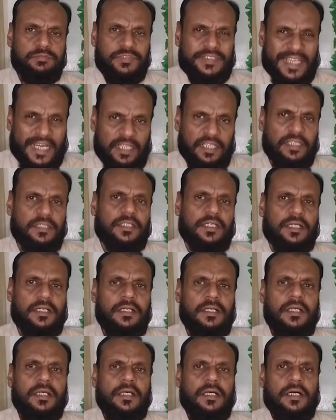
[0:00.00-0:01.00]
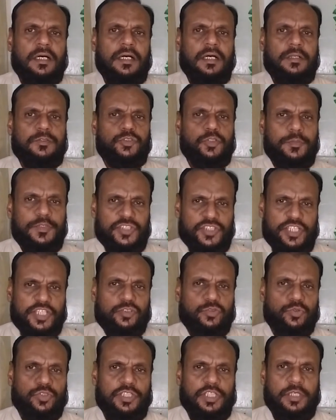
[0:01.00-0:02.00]
ज़्यादातर जो
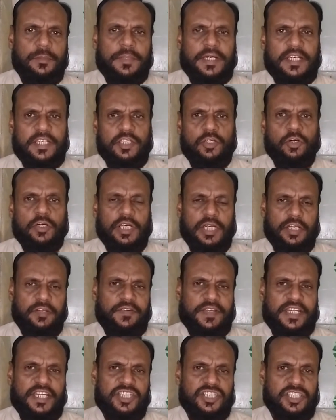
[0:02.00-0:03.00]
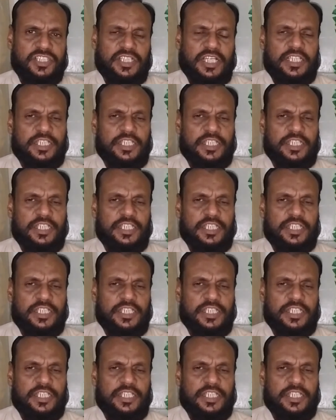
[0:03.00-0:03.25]
मिस्टेक्स होती हैं हमारी और कलर वेरिएशन